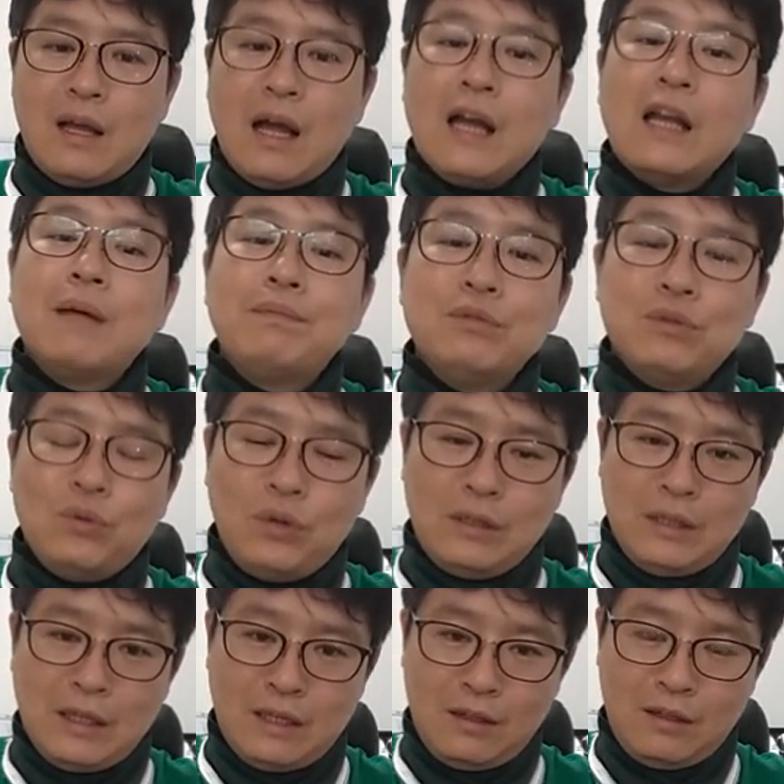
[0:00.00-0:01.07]
안 아픈
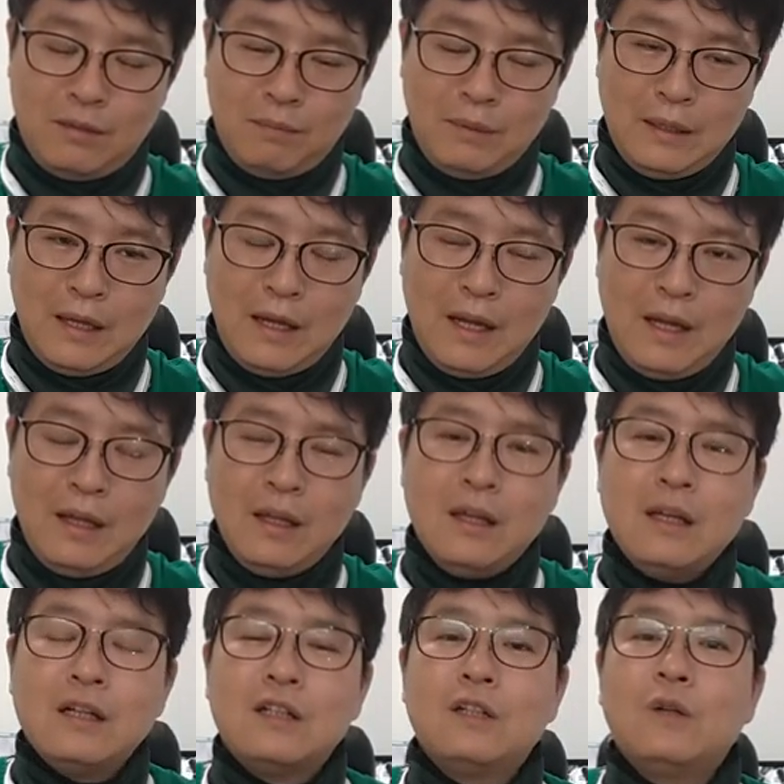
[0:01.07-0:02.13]
쪽에다 되는 겁니다.
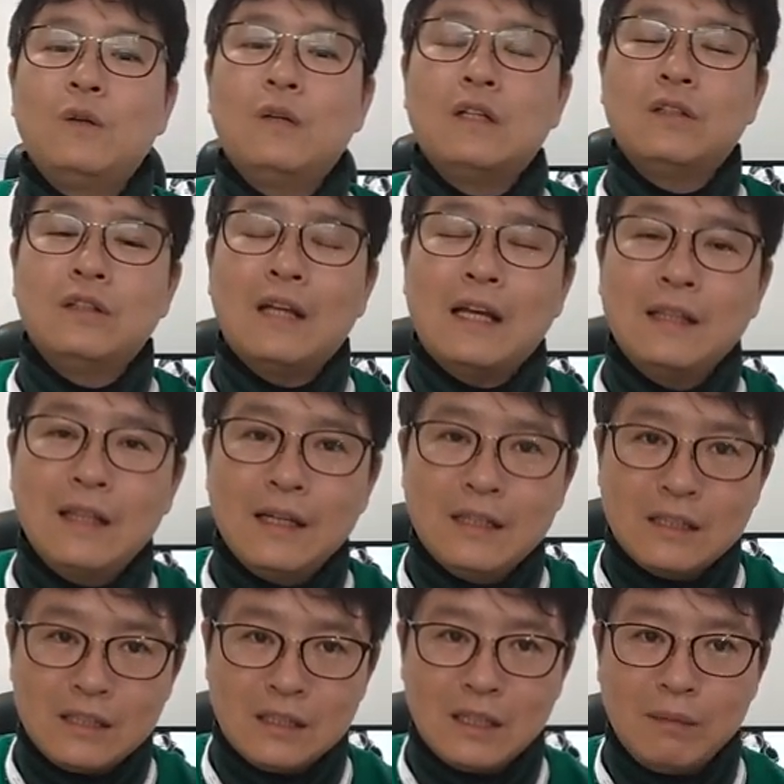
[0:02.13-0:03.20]
그러고 나서 한
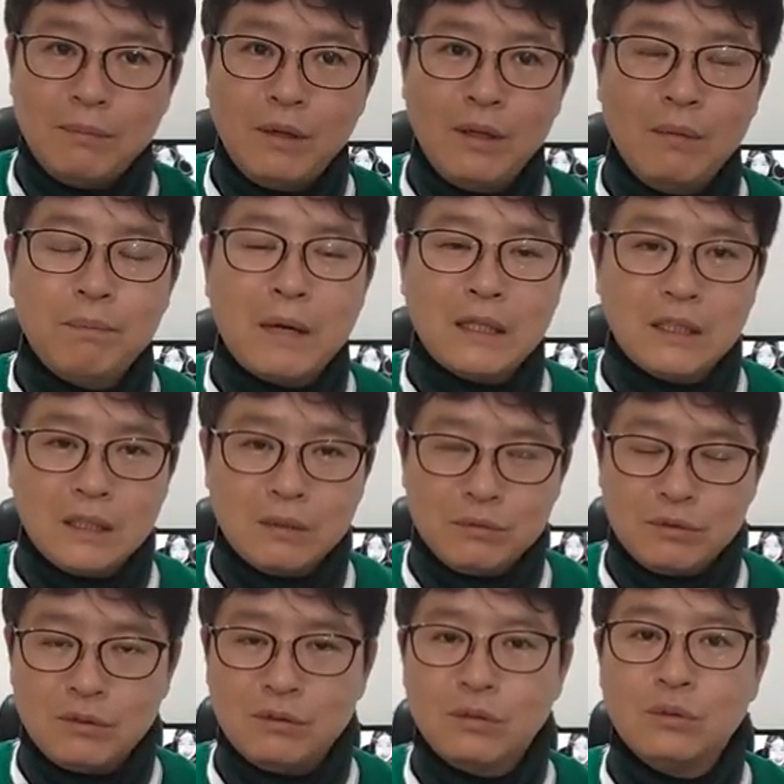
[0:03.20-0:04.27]
달이 지나면
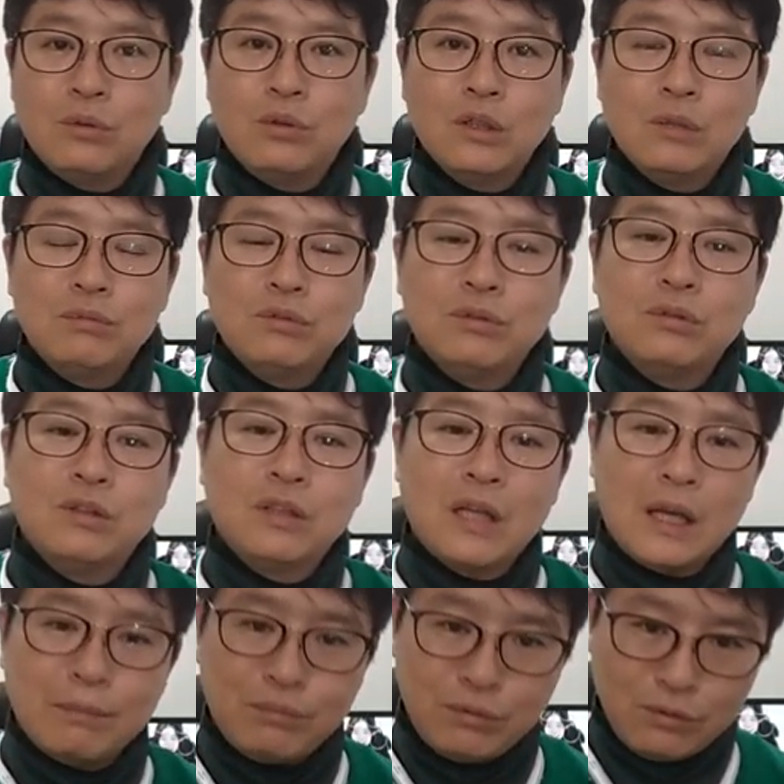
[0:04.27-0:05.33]
반기부스든 통기부스든
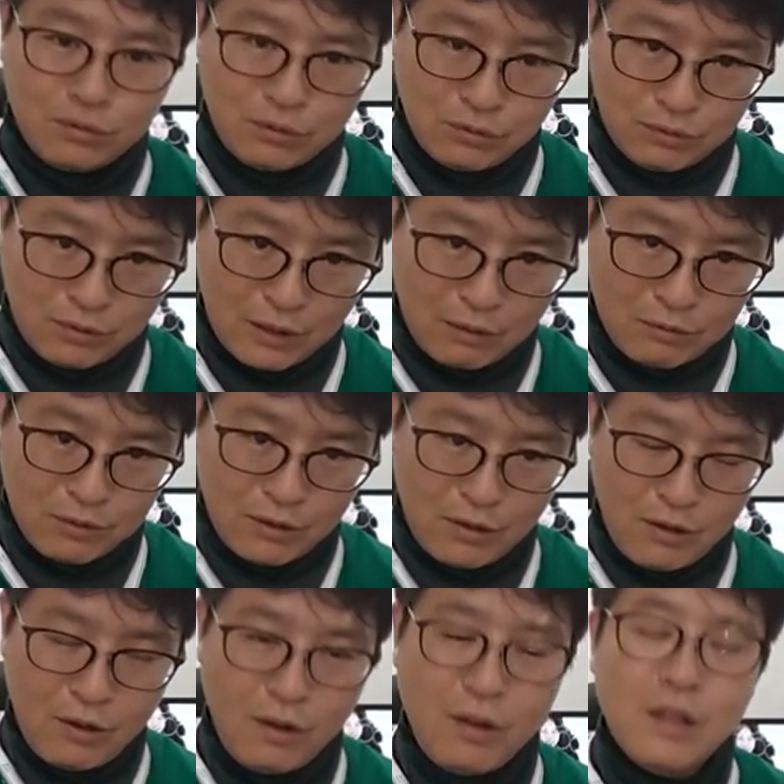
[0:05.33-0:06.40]
다 풀으셔도
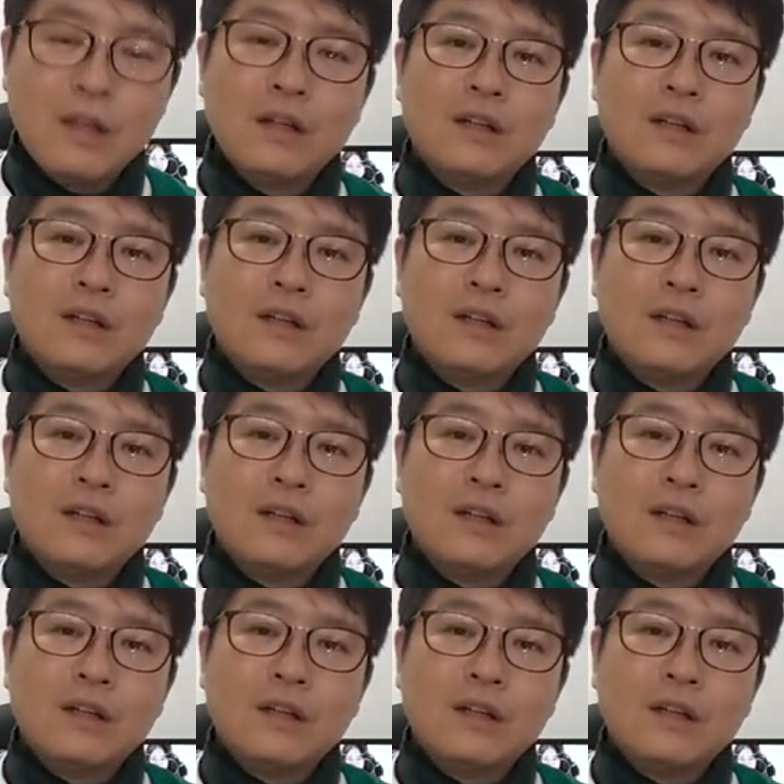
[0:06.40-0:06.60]
되고요.